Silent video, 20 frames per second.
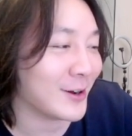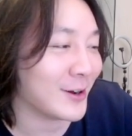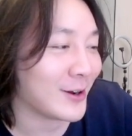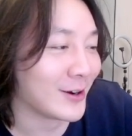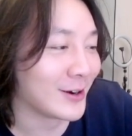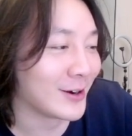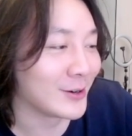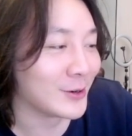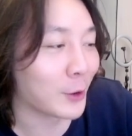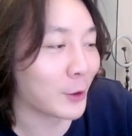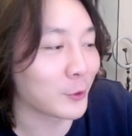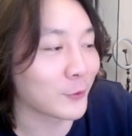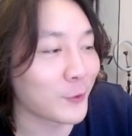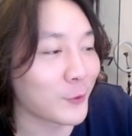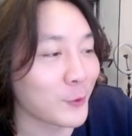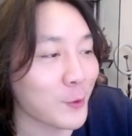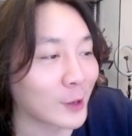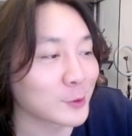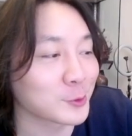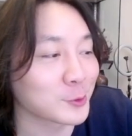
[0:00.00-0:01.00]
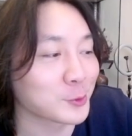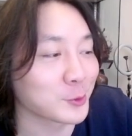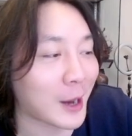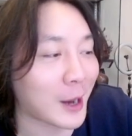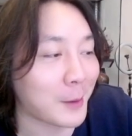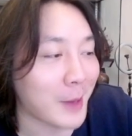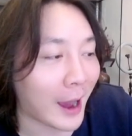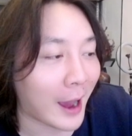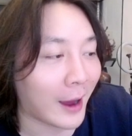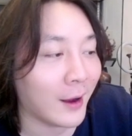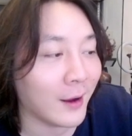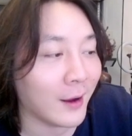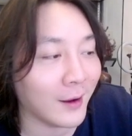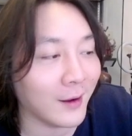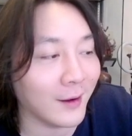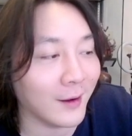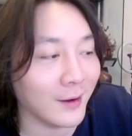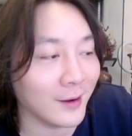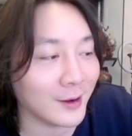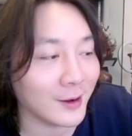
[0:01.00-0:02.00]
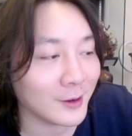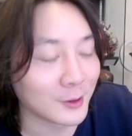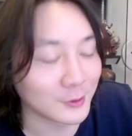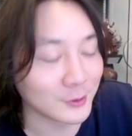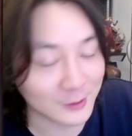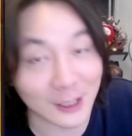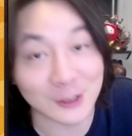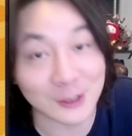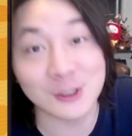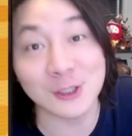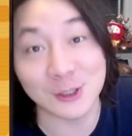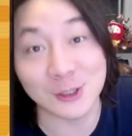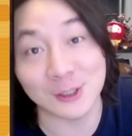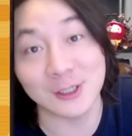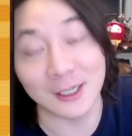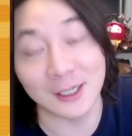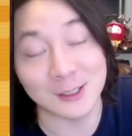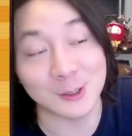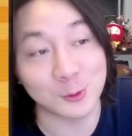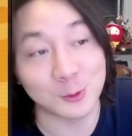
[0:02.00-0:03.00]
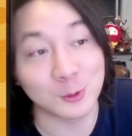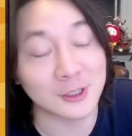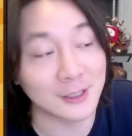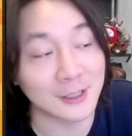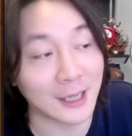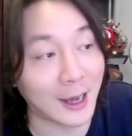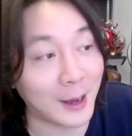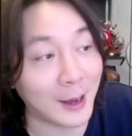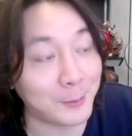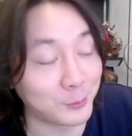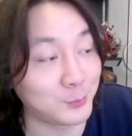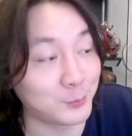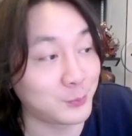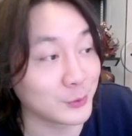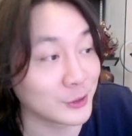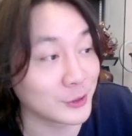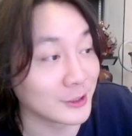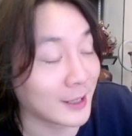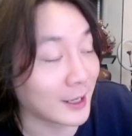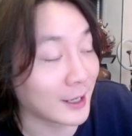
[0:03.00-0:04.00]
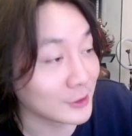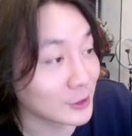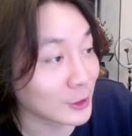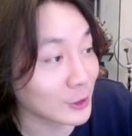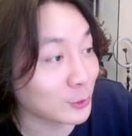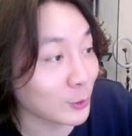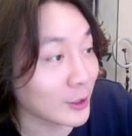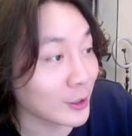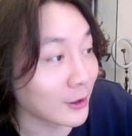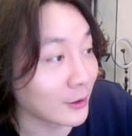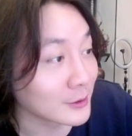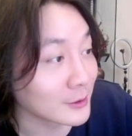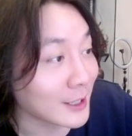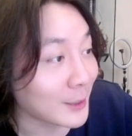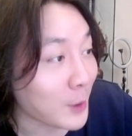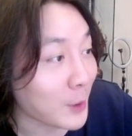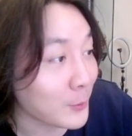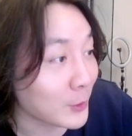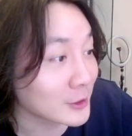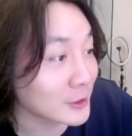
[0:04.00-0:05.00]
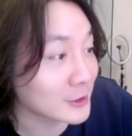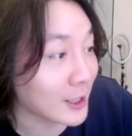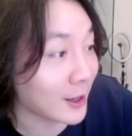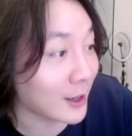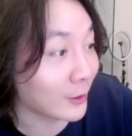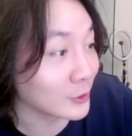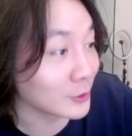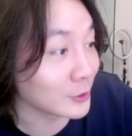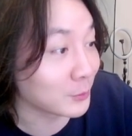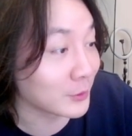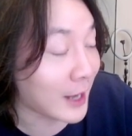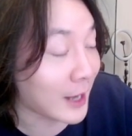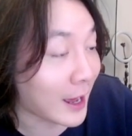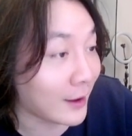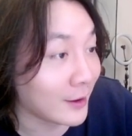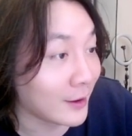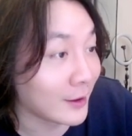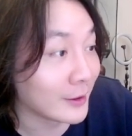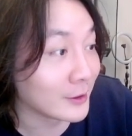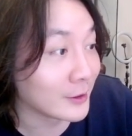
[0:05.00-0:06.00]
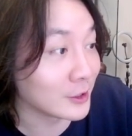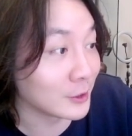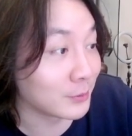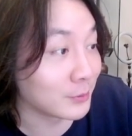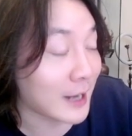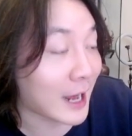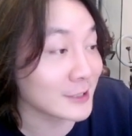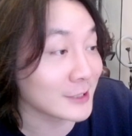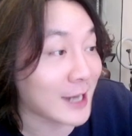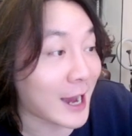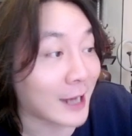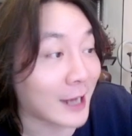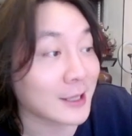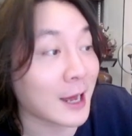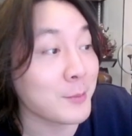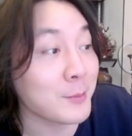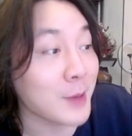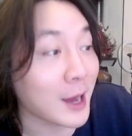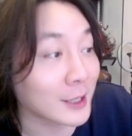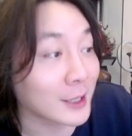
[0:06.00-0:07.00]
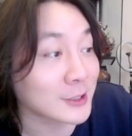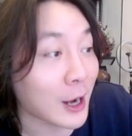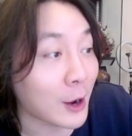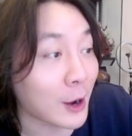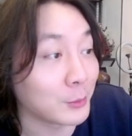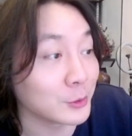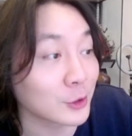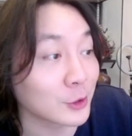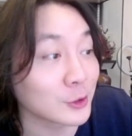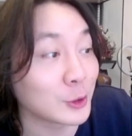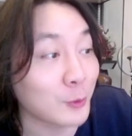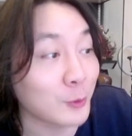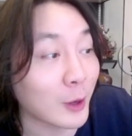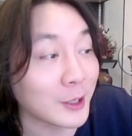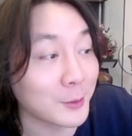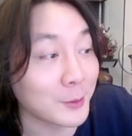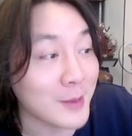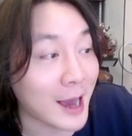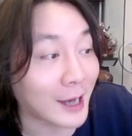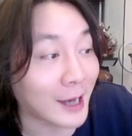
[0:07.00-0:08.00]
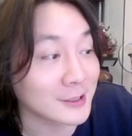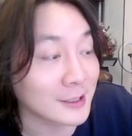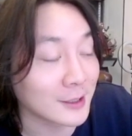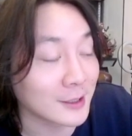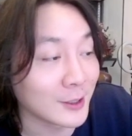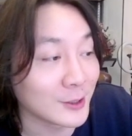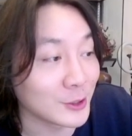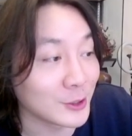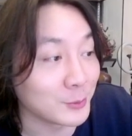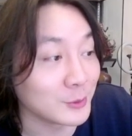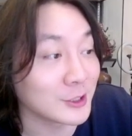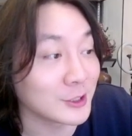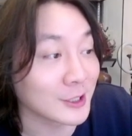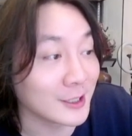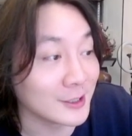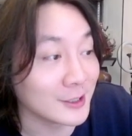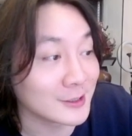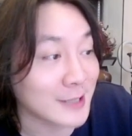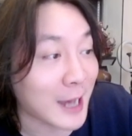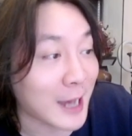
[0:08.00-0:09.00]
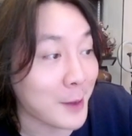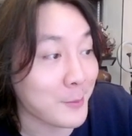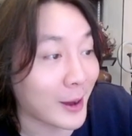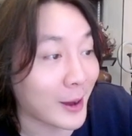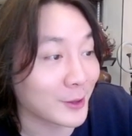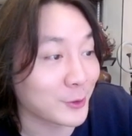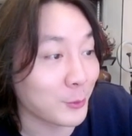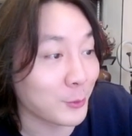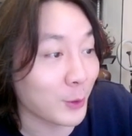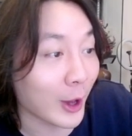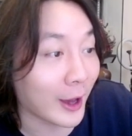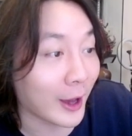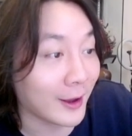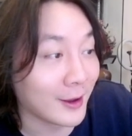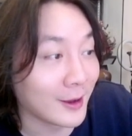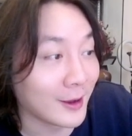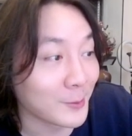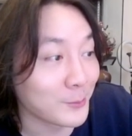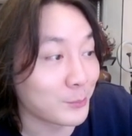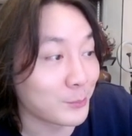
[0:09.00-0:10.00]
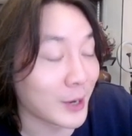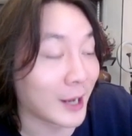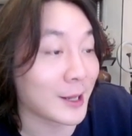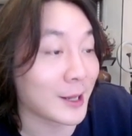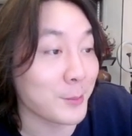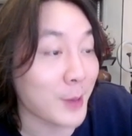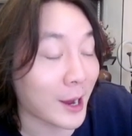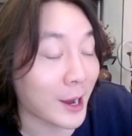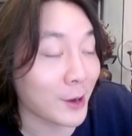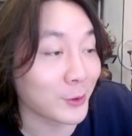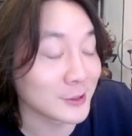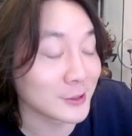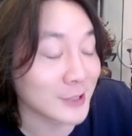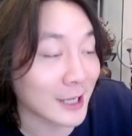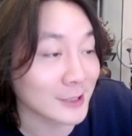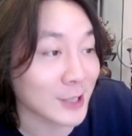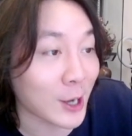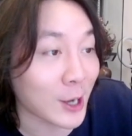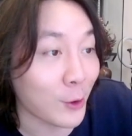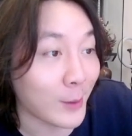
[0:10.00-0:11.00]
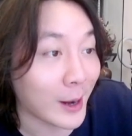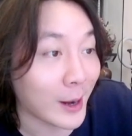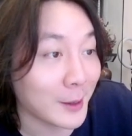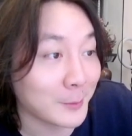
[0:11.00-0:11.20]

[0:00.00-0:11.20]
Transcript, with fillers: 然后我就疯狂输出他们俩，但事实也是如此啊，不行啊，你的队友在旁边吵，你不拉你不拉架，他们两个吵不就是因为你们两个在，你们几个人在嘛，对不对？不然他们两个会这样吵嘛，